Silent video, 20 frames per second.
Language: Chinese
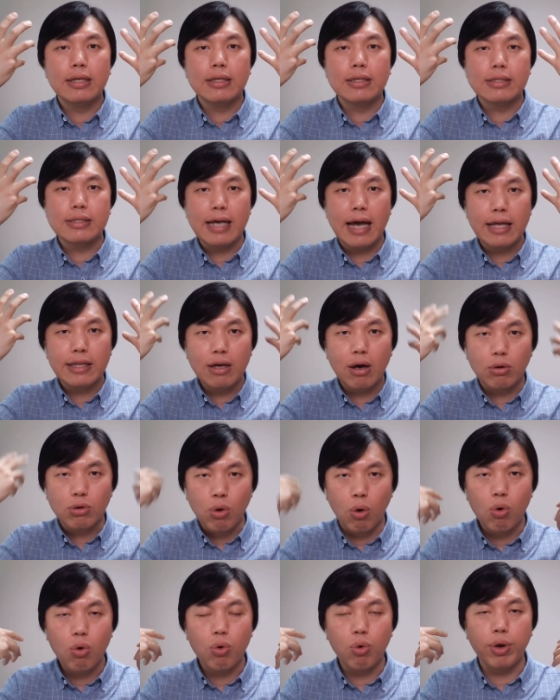摘掉
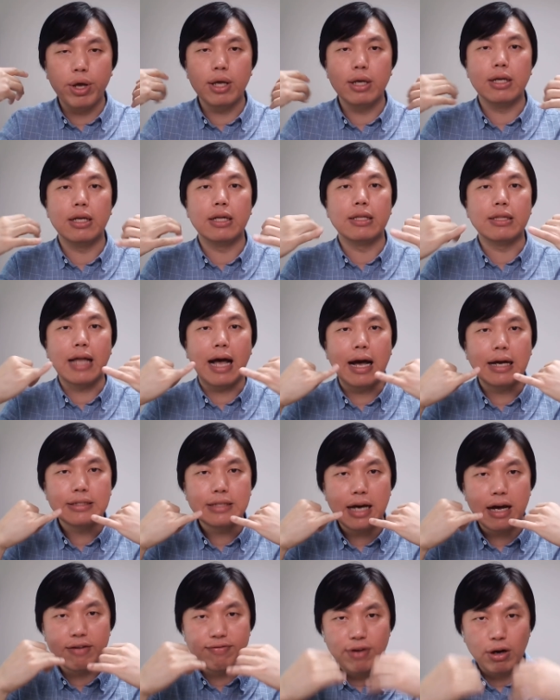头盔、拿
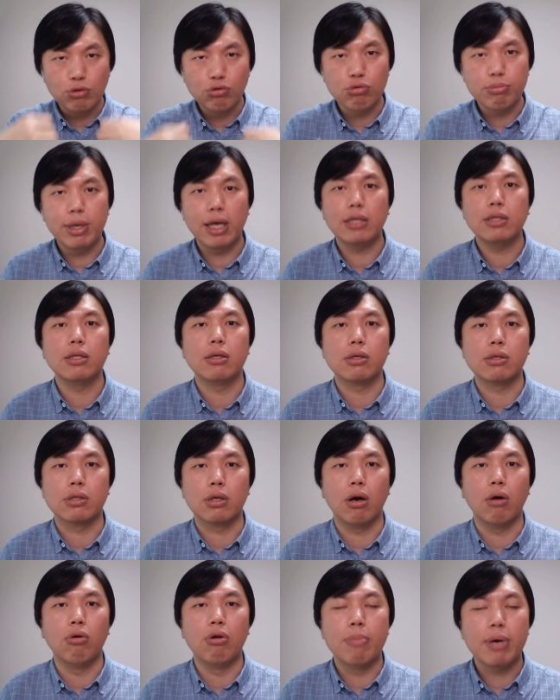下防毒面具的时
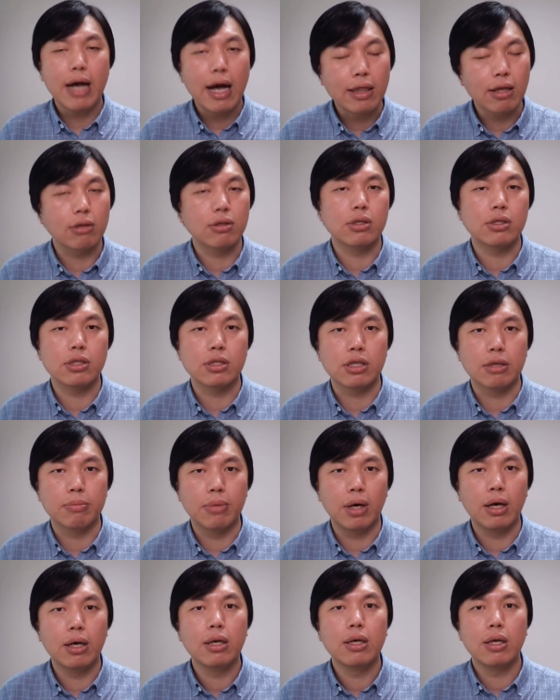候，我们看到的是什
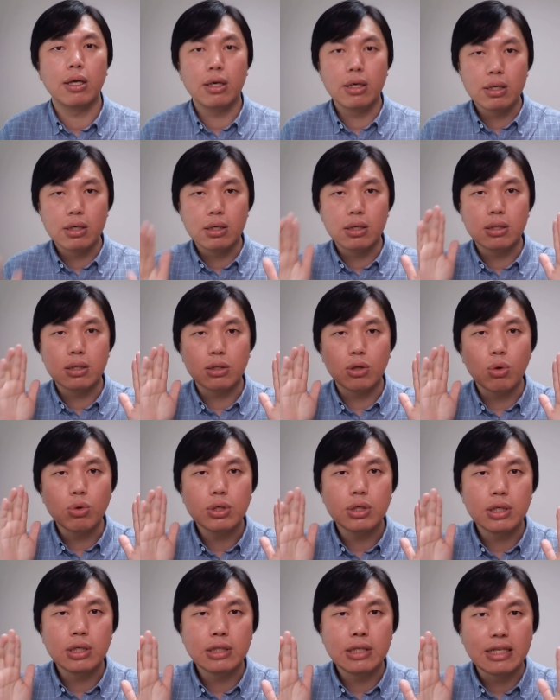么？都
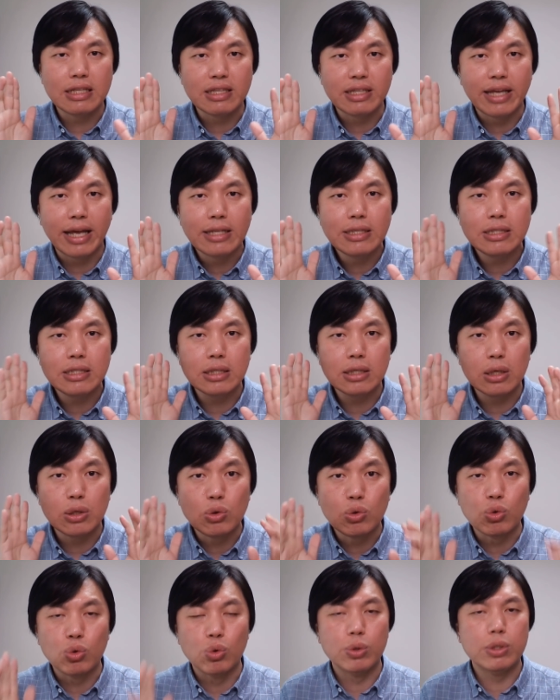是一些年轻的
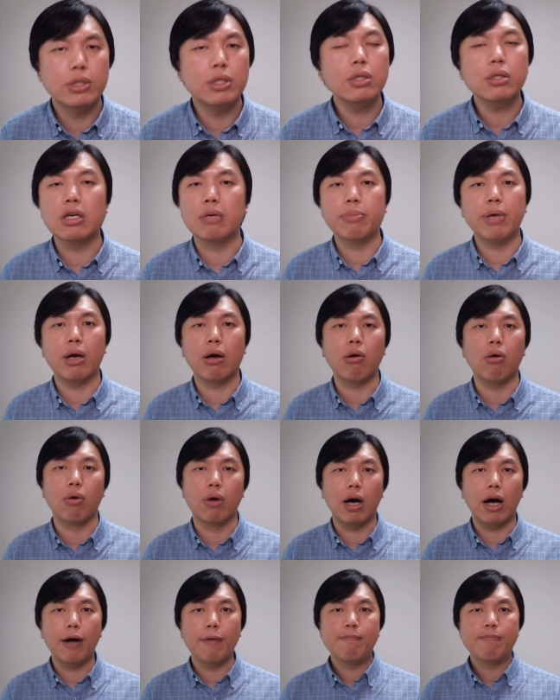女性的面孔
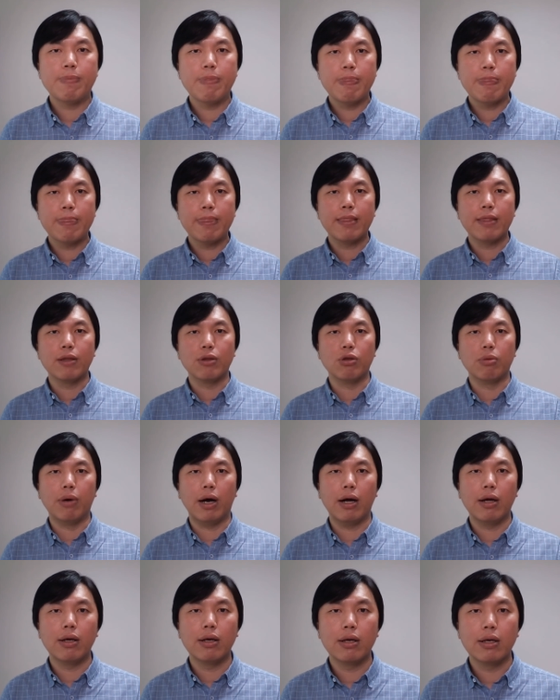啊，对
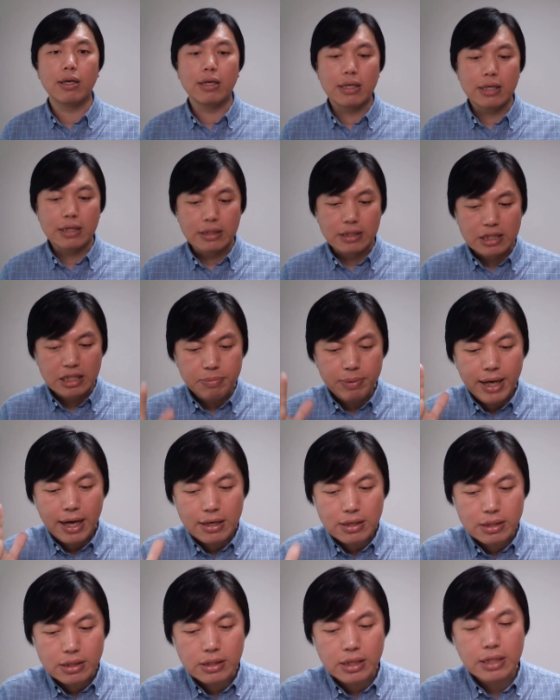吧？即
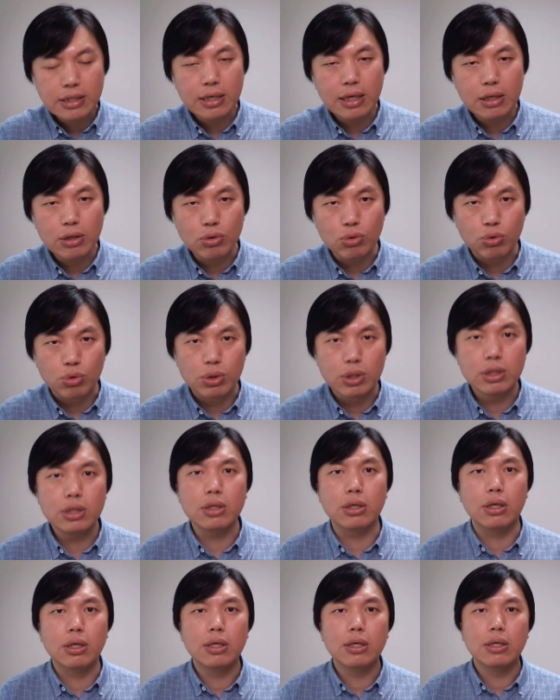便是这些女
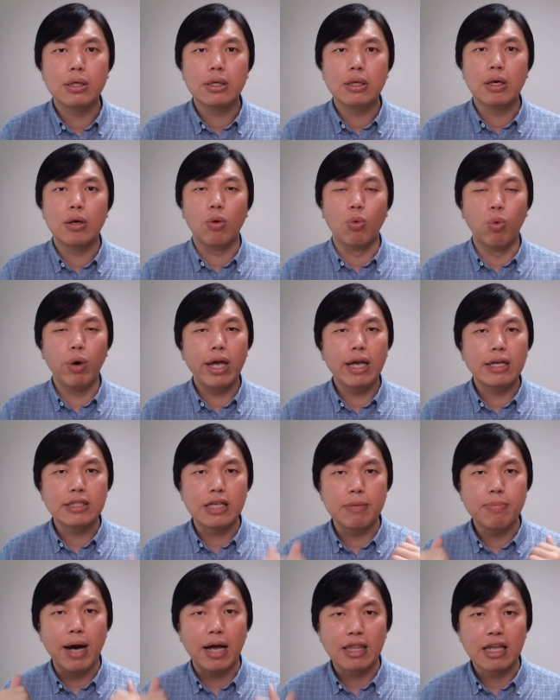性，我也
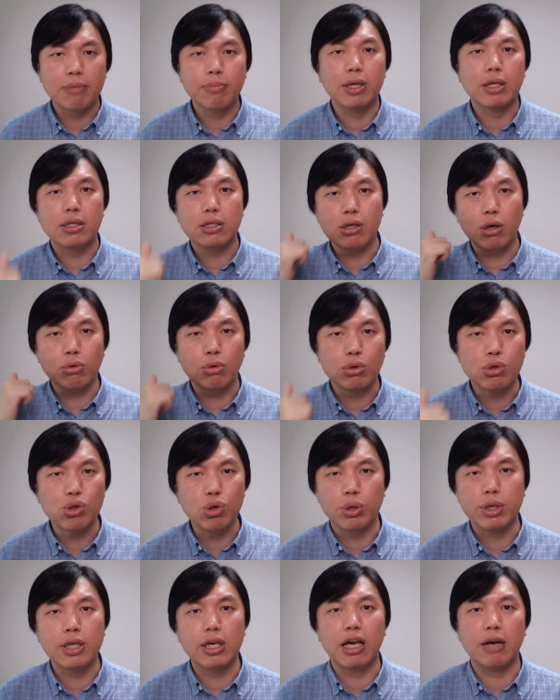想把她们叫做
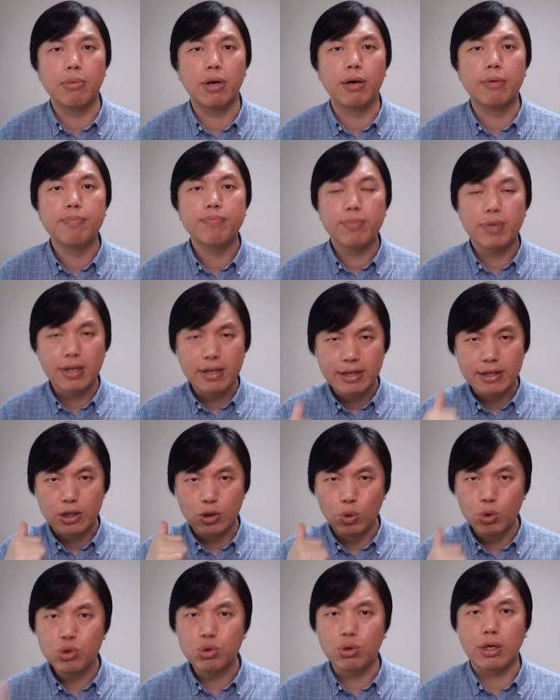纯爷们儿，
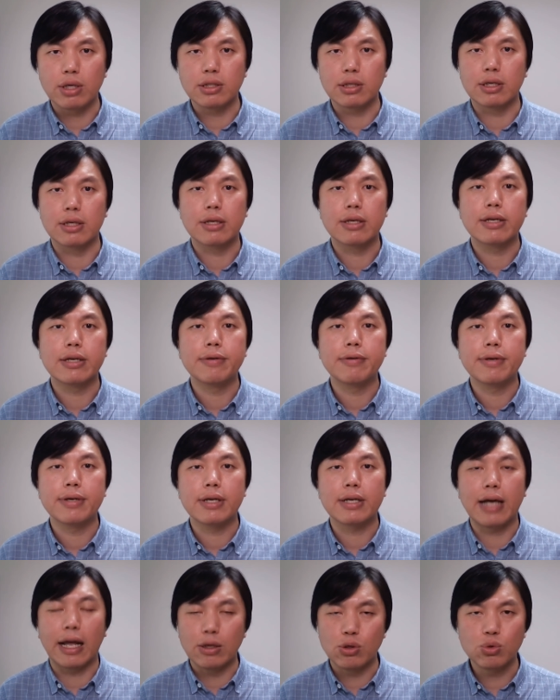有血性，
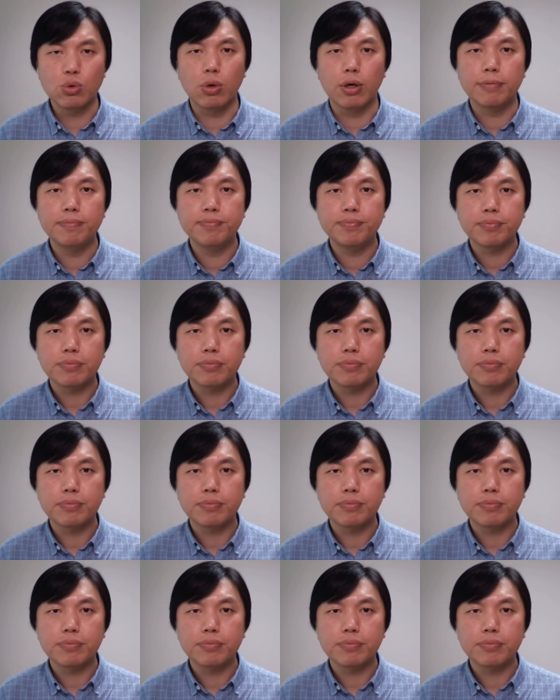敢做。